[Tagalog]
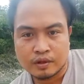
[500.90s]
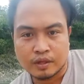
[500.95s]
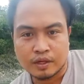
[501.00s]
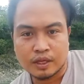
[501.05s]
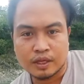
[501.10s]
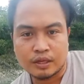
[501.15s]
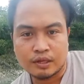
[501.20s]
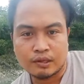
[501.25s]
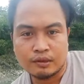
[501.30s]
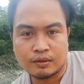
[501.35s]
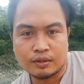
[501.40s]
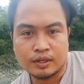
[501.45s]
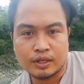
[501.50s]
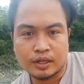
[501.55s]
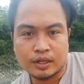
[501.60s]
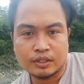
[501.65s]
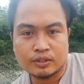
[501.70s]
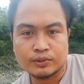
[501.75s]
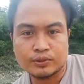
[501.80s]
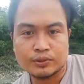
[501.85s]
Ayon, ni
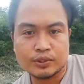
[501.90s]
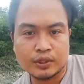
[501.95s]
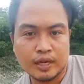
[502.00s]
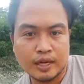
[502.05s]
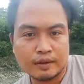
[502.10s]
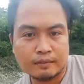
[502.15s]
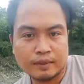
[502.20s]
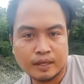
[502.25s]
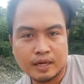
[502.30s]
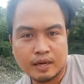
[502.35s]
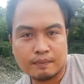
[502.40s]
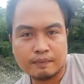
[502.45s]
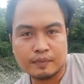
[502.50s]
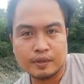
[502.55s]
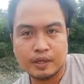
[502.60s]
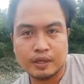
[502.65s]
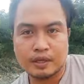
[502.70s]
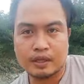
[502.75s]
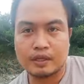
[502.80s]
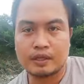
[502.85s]
Jesus lang
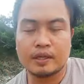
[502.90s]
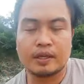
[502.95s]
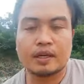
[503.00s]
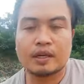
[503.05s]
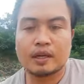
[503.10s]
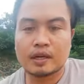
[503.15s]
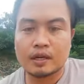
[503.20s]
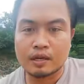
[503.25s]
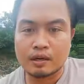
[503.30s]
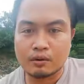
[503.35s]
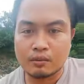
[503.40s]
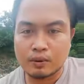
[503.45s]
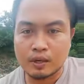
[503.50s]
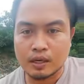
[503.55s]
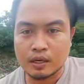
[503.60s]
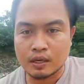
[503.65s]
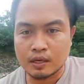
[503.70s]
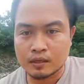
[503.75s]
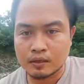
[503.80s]
makapnek iti kararwa